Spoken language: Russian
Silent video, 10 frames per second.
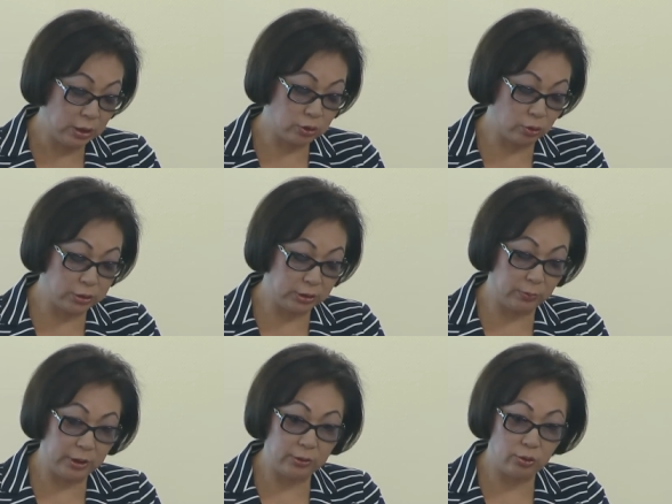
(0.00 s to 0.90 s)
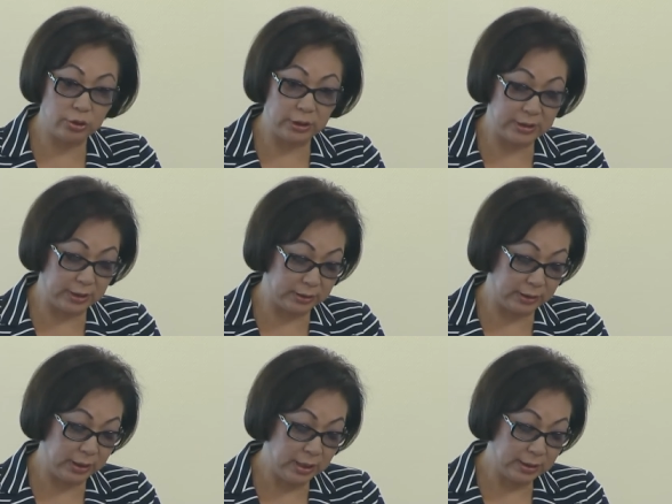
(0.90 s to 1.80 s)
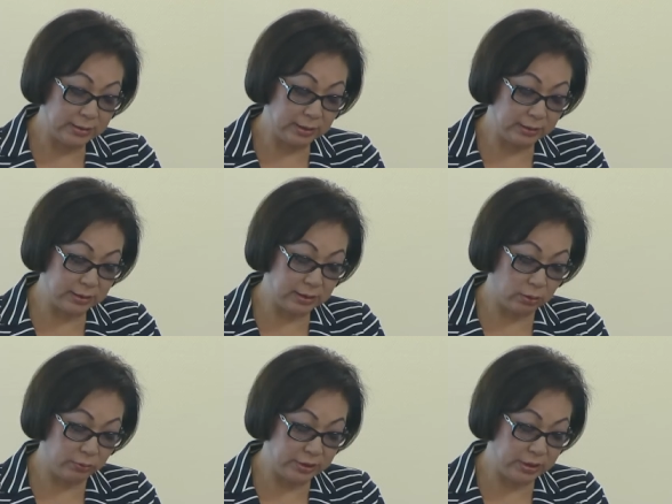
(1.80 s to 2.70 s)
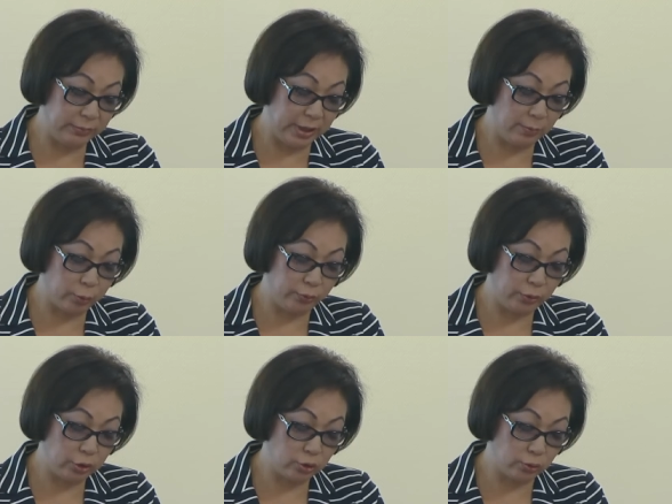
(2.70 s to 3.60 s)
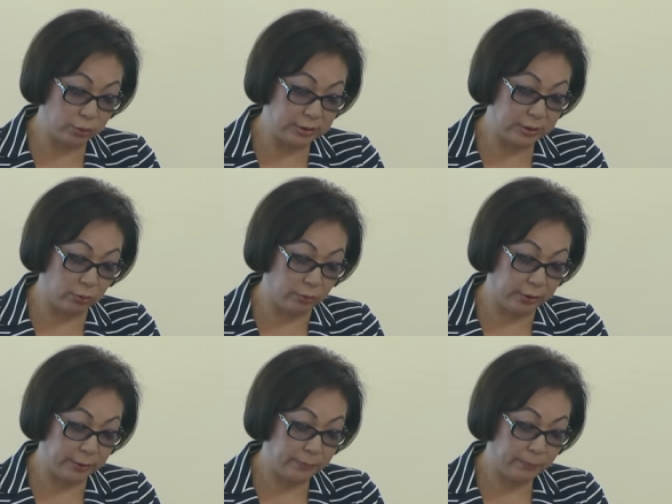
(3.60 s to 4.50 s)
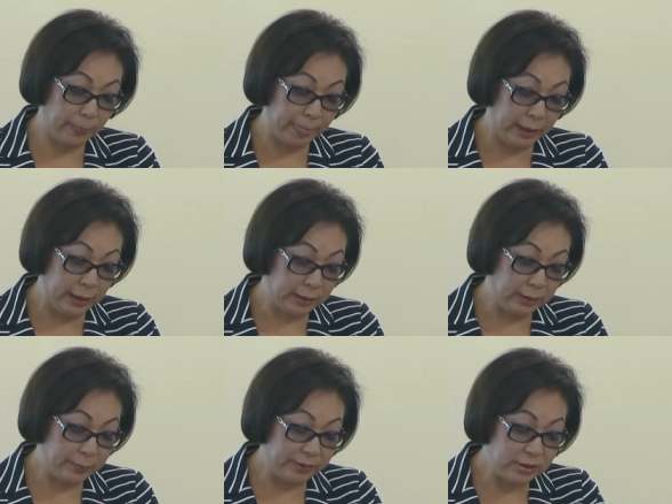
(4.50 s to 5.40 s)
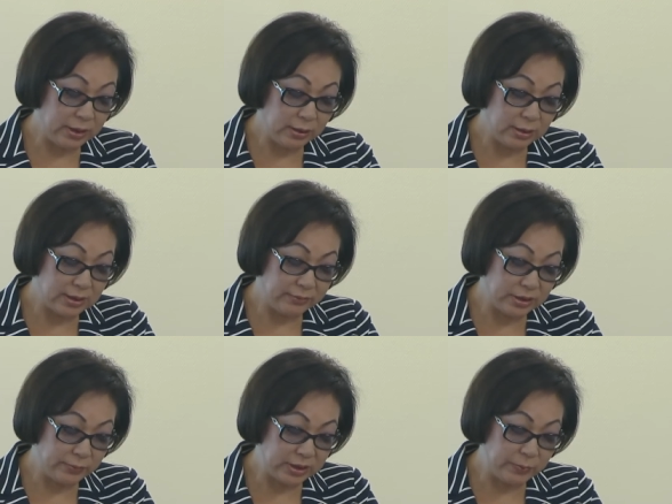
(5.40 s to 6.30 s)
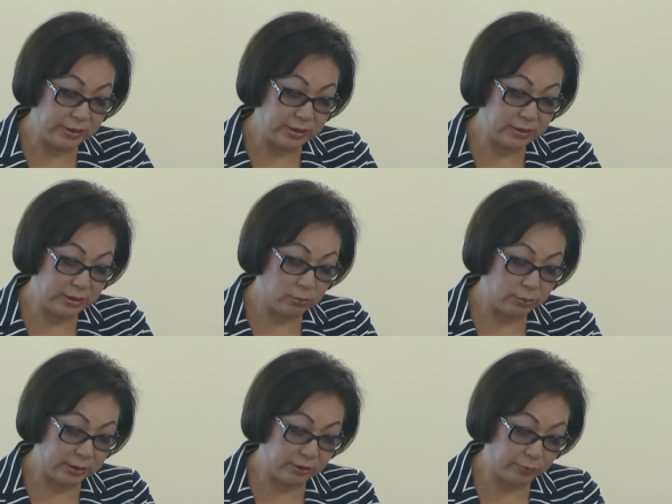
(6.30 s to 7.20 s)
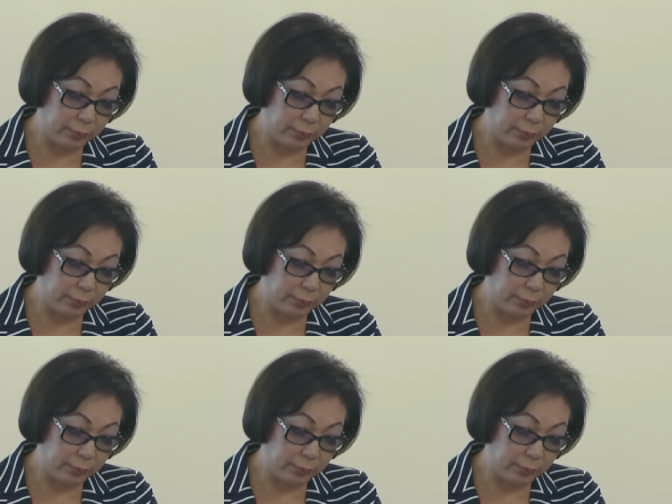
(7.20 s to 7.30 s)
созданы молодежные центры, центры «Здоровая семья», профильные школы здоровья. Для проведения независимой экспертизы результатов